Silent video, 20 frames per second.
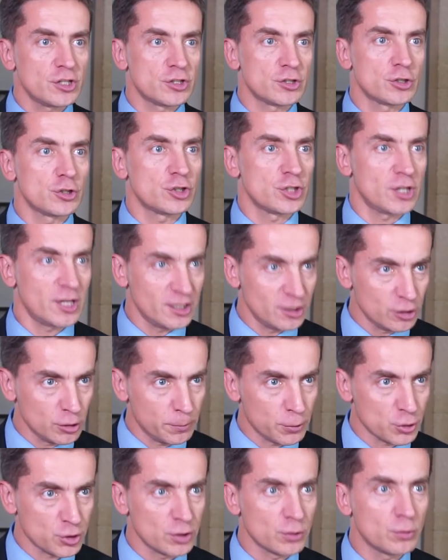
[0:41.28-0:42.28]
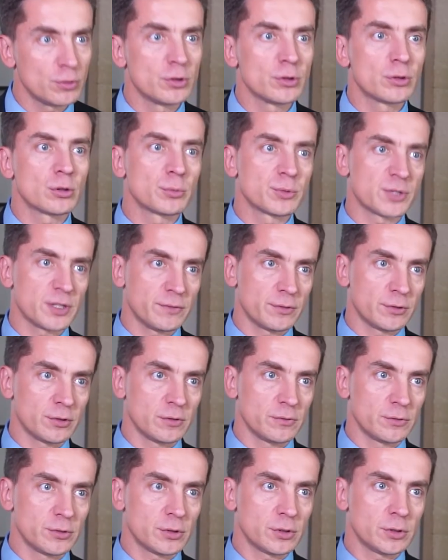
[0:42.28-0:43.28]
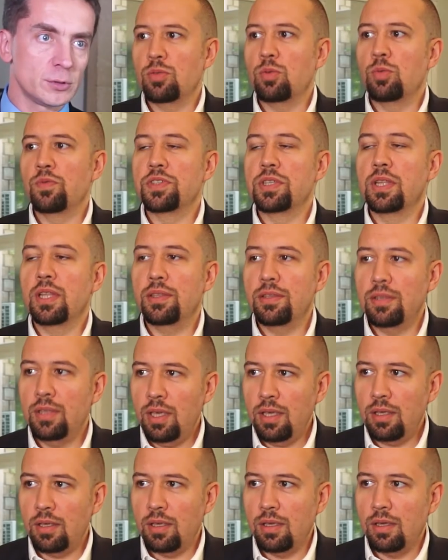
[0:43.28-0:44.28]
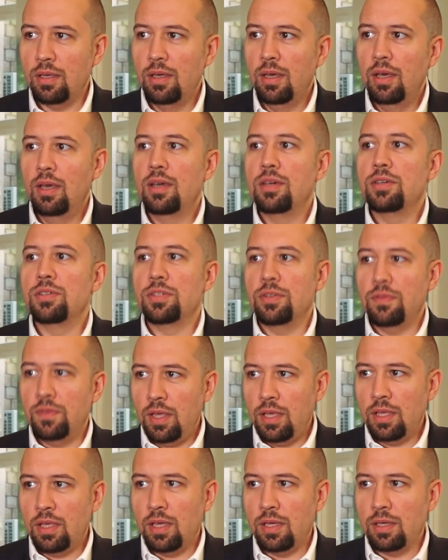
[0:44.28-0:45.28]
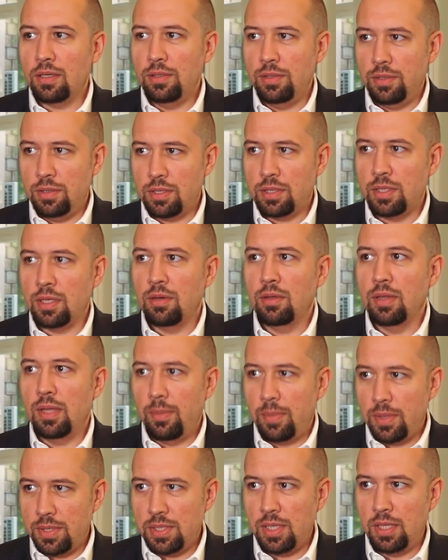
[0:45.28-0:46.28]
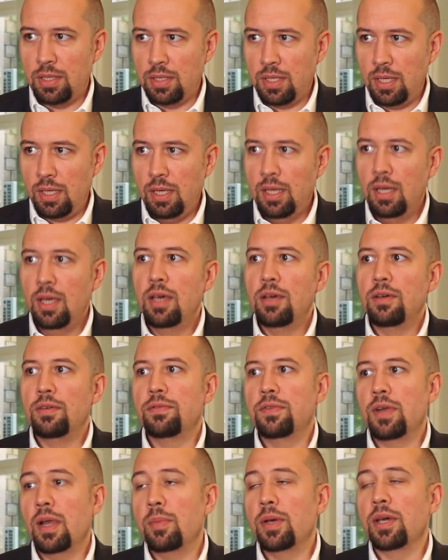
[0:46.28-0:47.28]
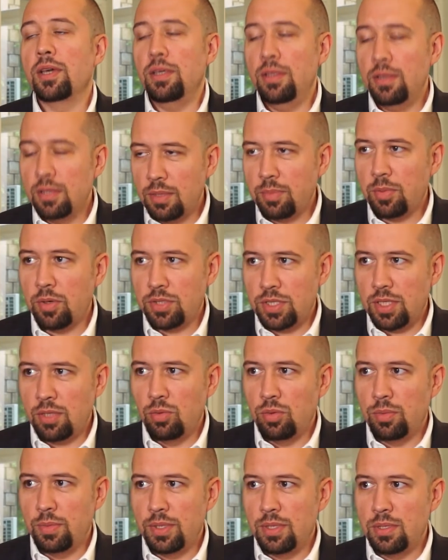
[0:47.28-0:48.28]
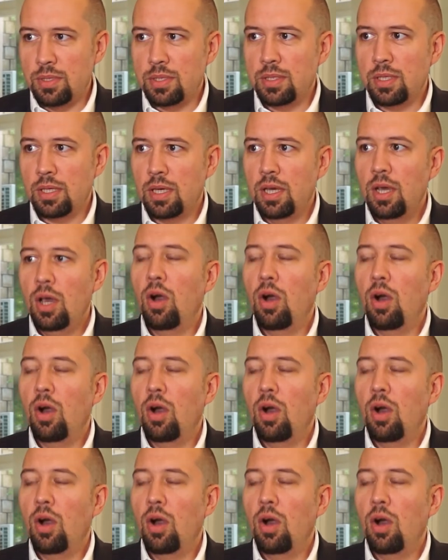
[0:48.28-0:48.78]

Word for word: niż docieranie do poszczególnych grup zawodowych. Uwzględnienie żywienia klinicznego dla pacjenta w ramach innych procedur medycznych